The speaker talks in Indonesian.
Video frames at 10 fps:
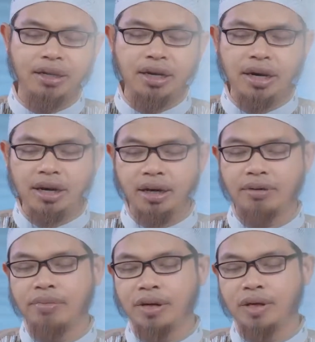tidak layak
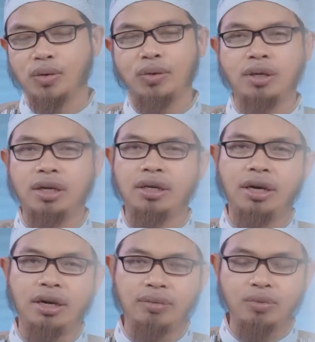bagi seorang
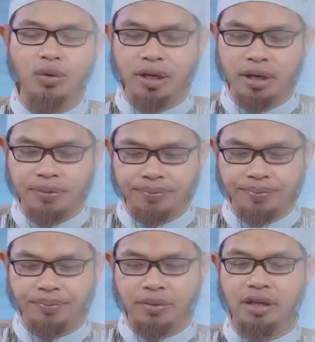yang mulia
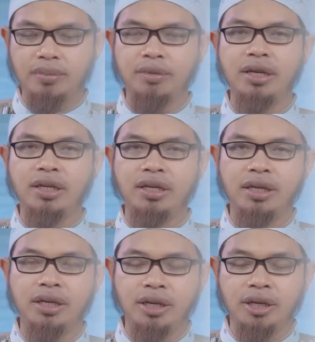yang
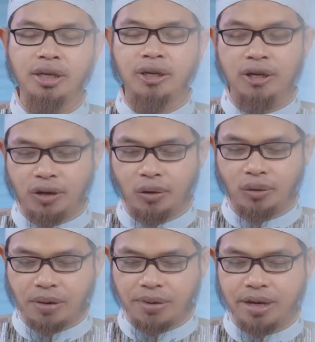memiliki
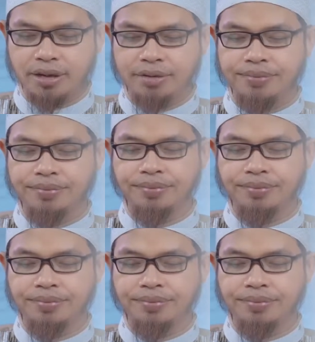keutamaan